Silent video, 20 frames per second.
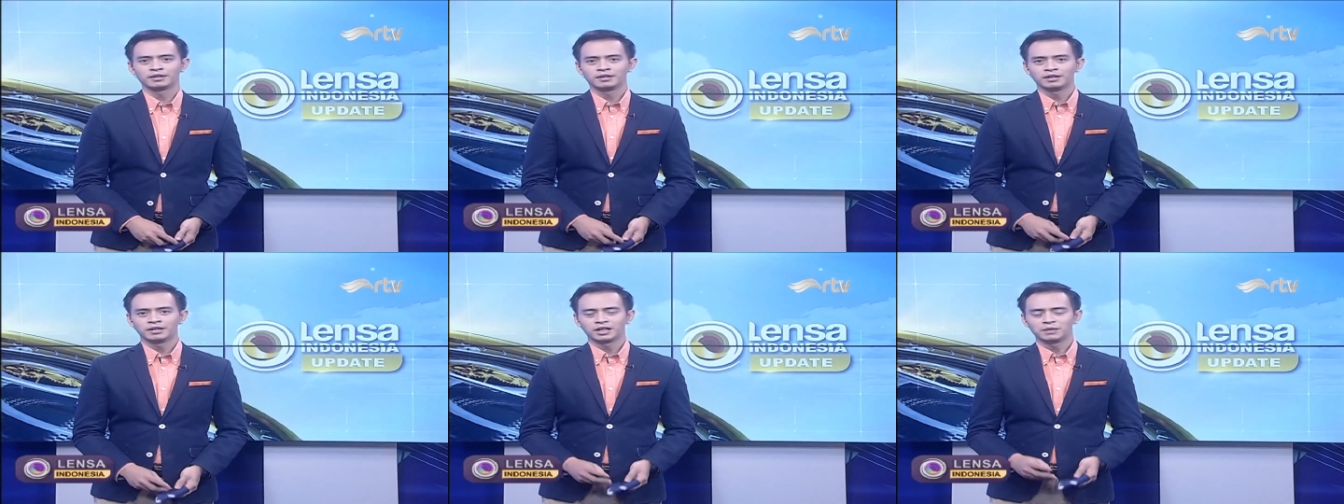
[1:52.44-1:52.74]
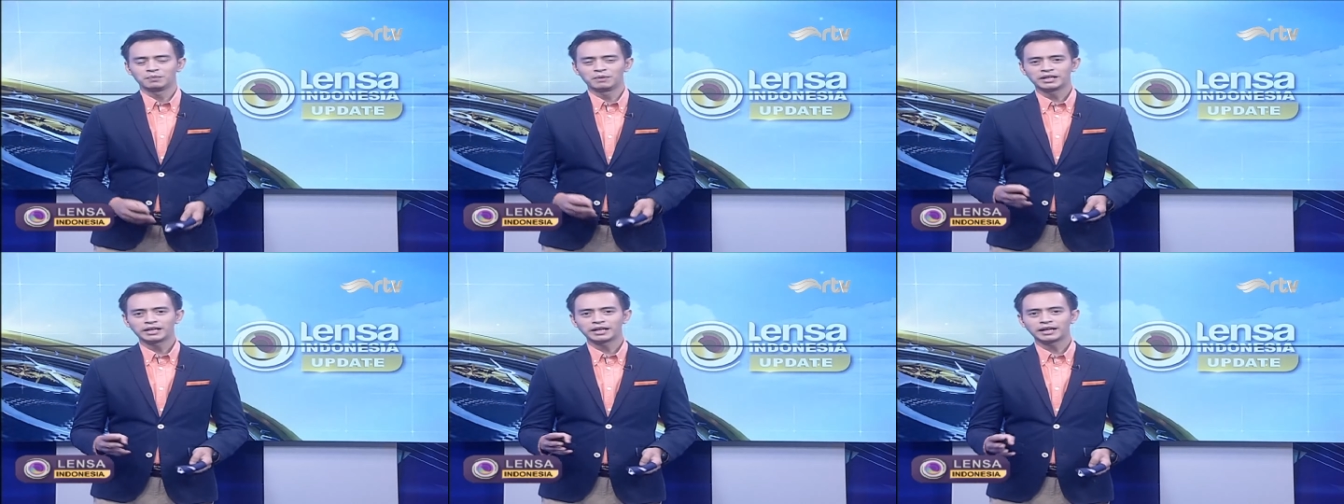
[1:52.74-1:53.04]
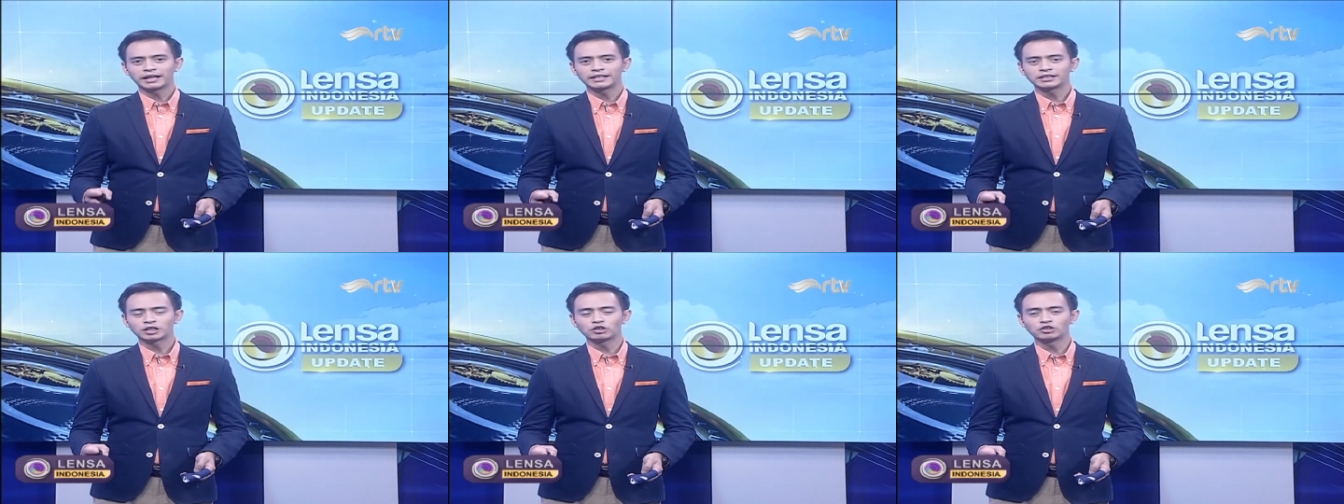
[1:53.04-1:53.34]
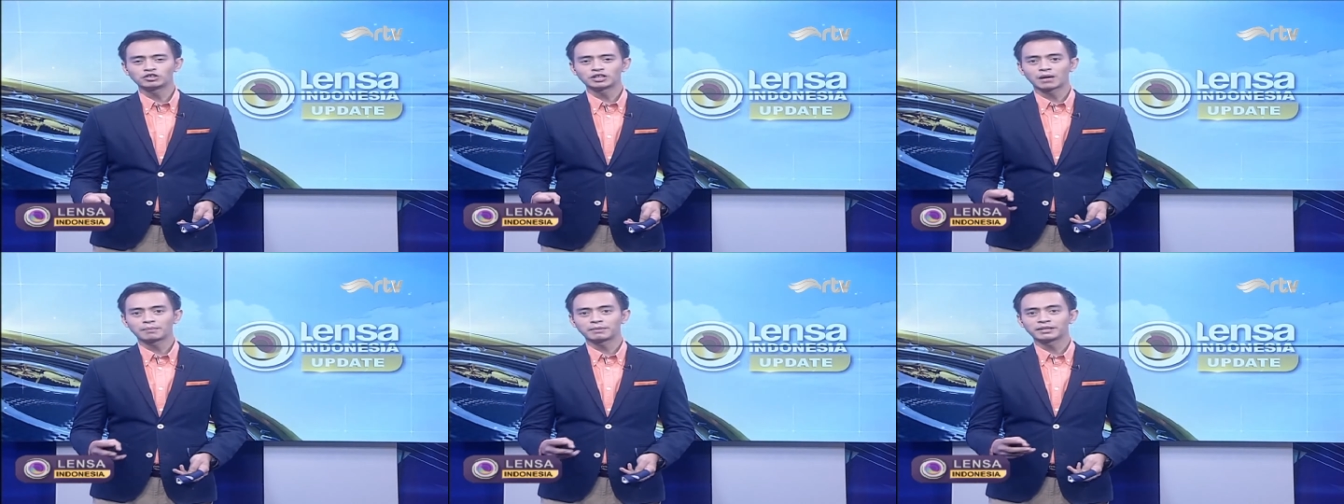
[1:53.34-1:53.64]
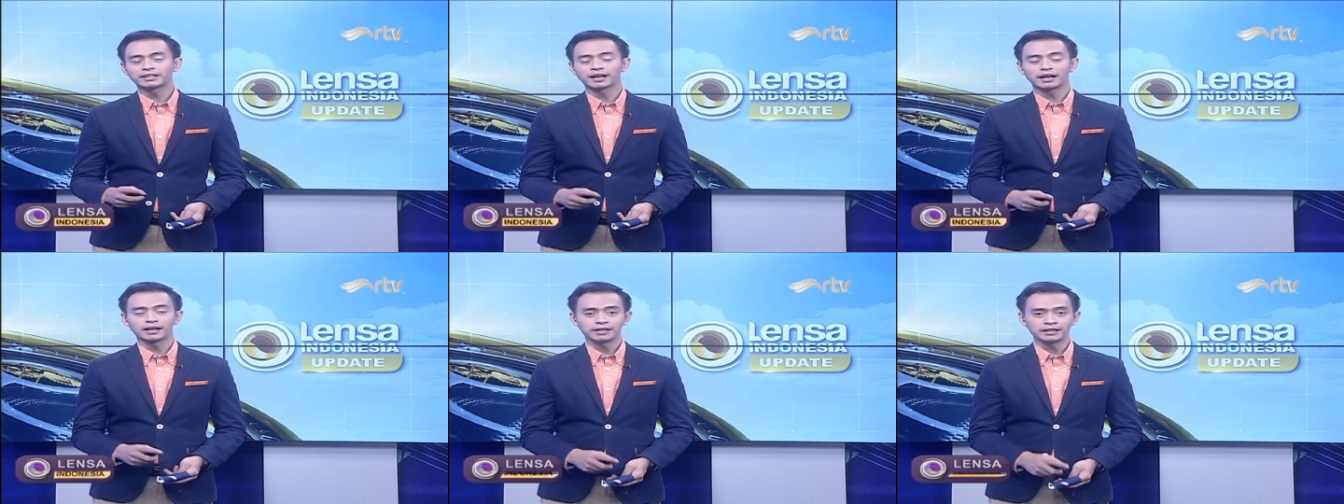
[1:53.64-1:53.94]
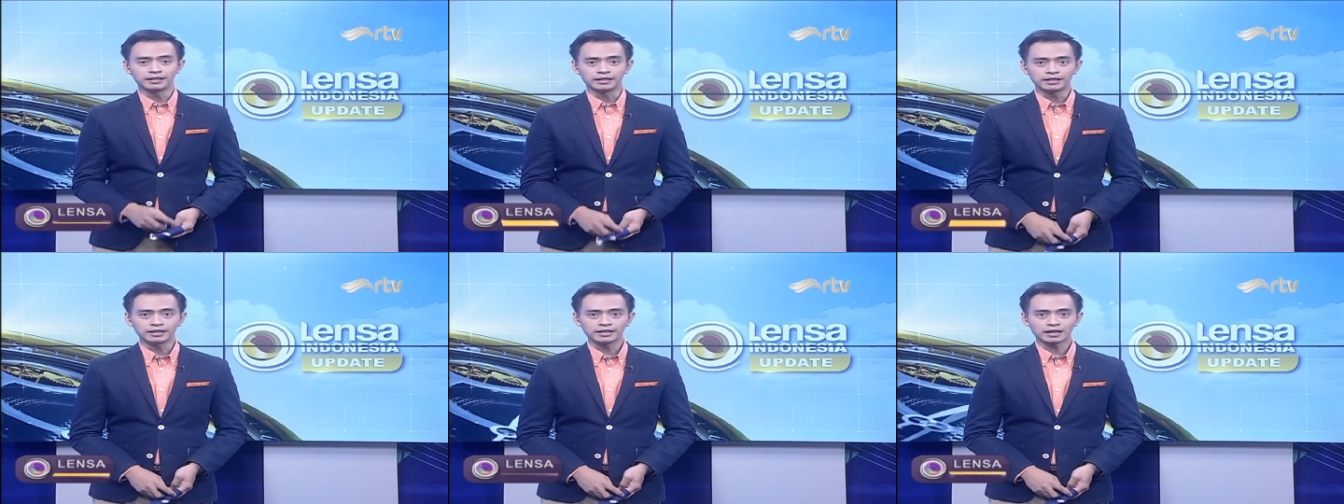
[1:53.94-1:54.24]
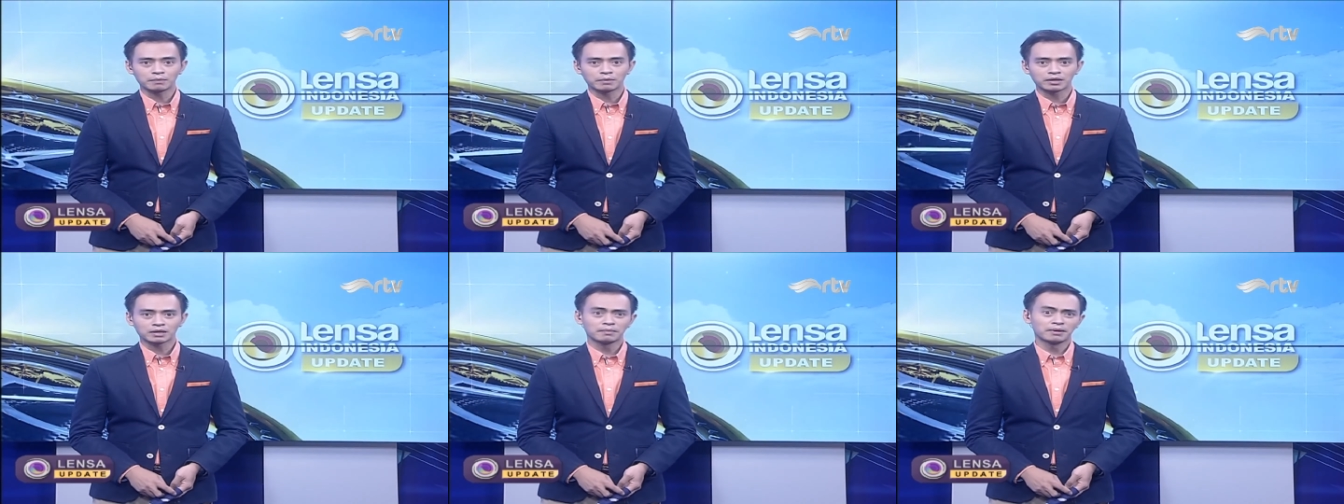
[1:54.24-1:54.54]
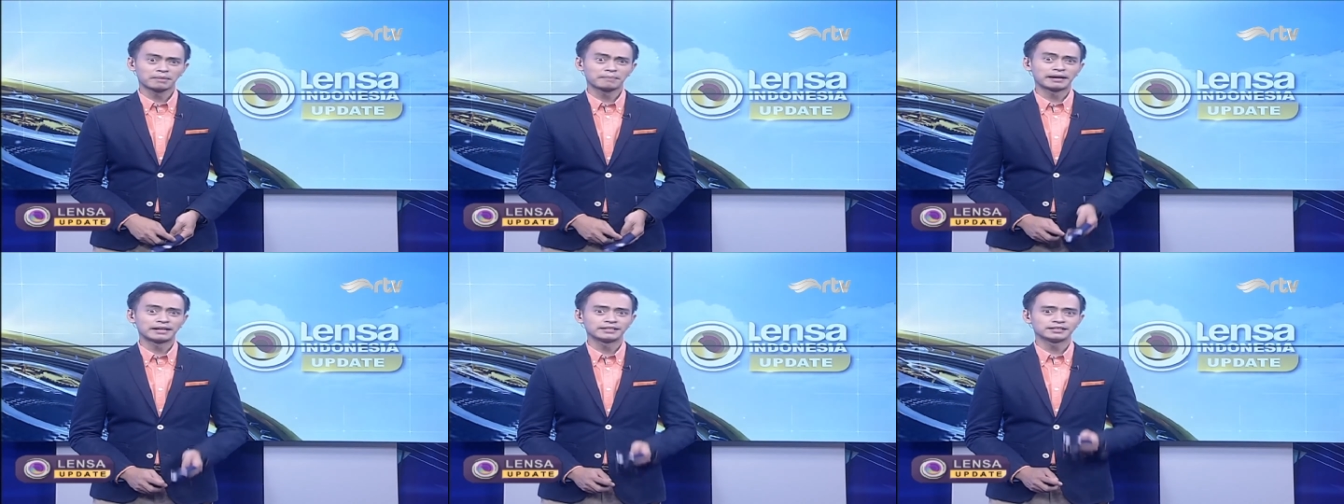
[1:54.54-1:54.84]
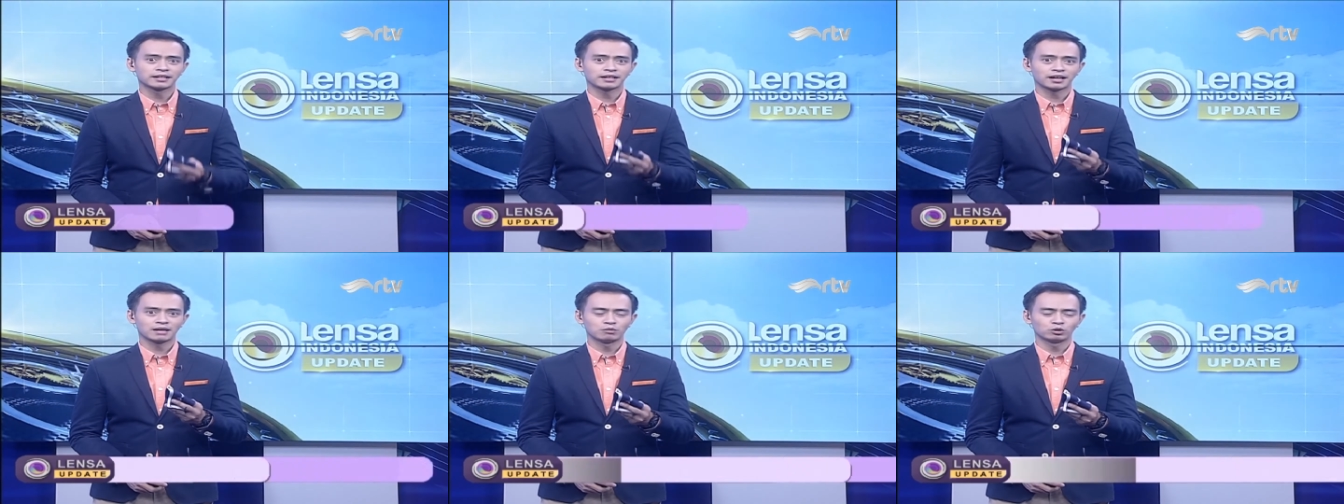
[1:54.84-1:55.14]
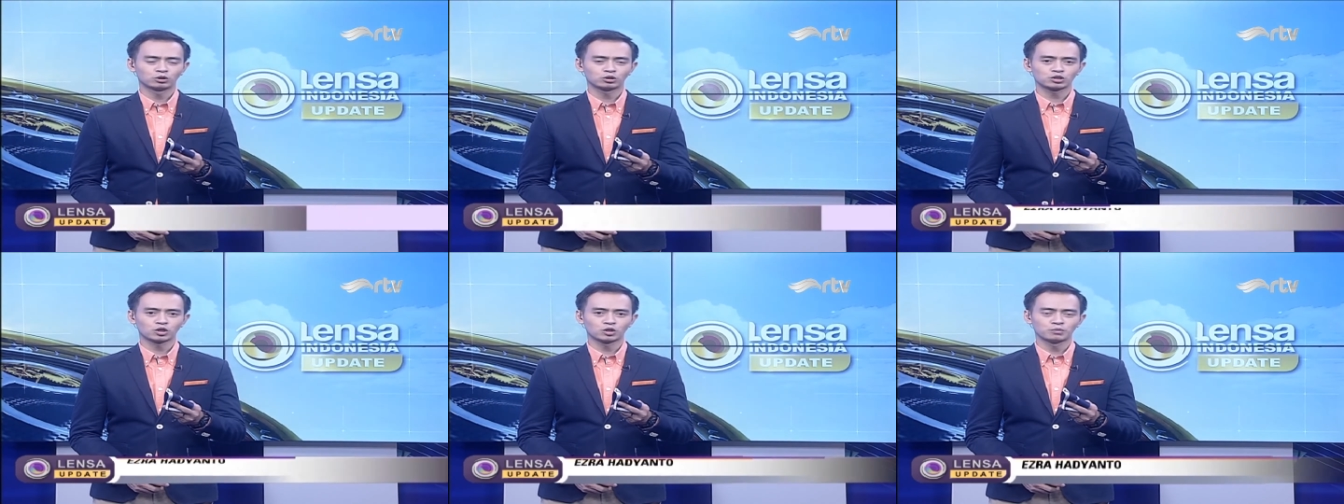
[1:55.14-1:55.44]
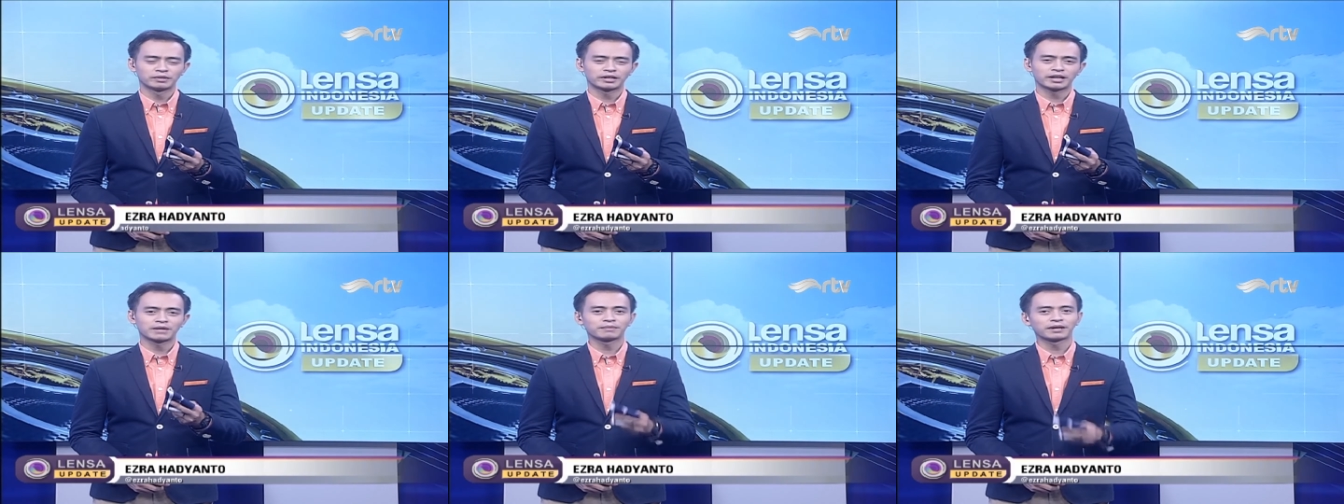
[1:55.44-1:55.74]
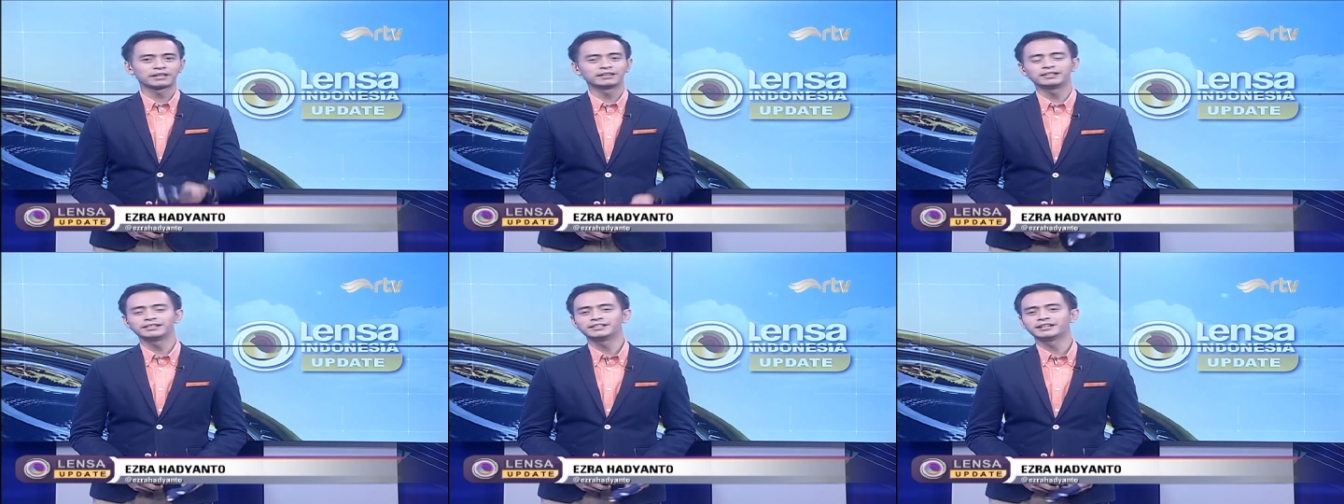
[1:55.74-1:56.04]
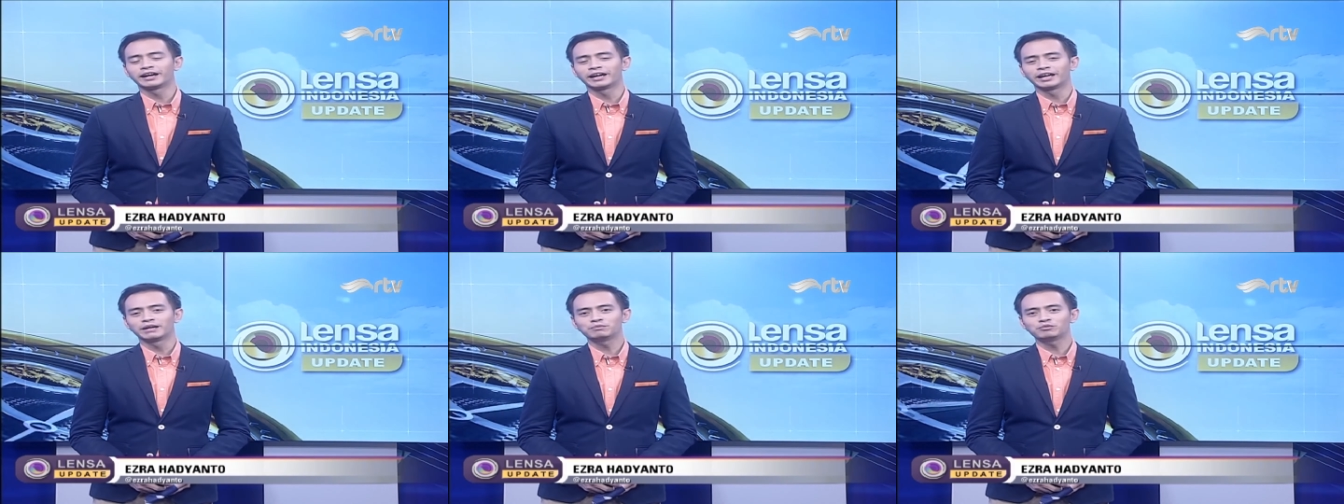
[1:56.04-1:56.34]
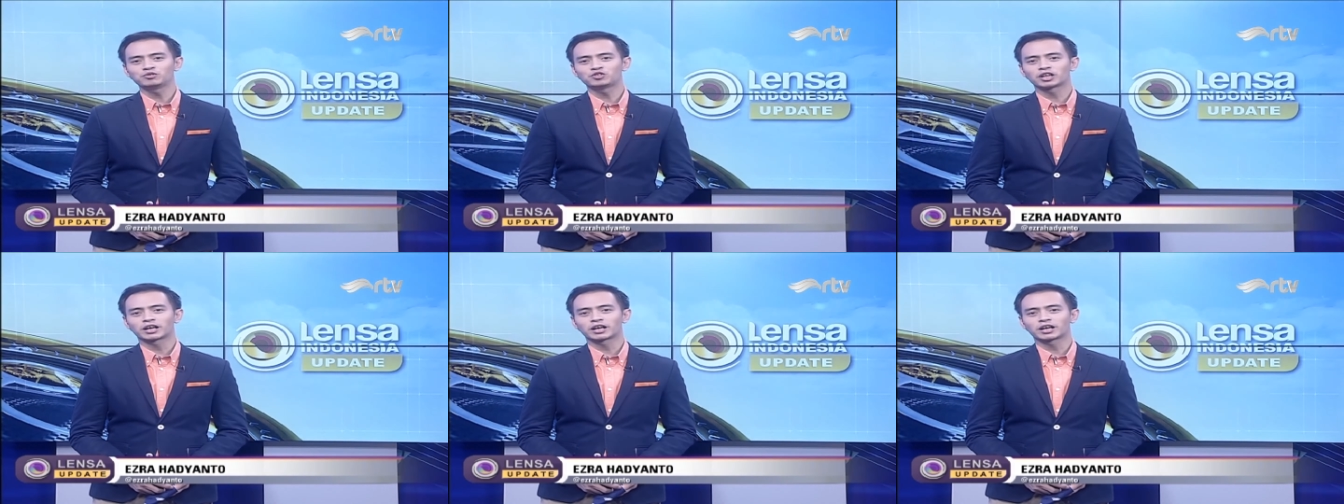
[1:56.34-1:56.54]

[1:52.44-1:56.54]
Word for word: Demikian Lens Indonesia Update kali ini. Kami kembali mengajak kamu untuk selalu menerapkan 3M,